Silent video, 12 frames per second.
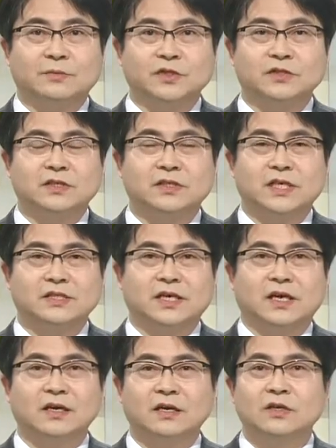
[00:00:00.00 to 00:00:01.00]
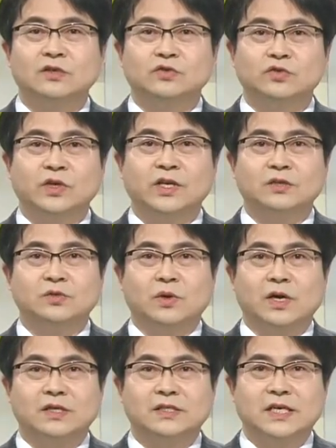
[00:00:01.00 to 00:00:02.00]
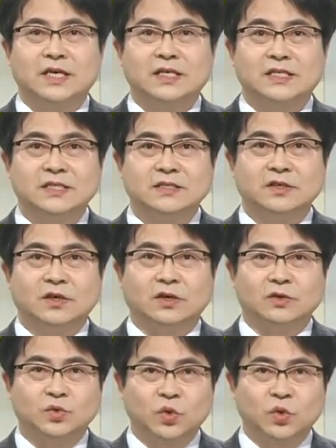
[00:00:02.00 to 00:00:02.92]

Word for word: 사무실을 찾아 후길이 소각장 신설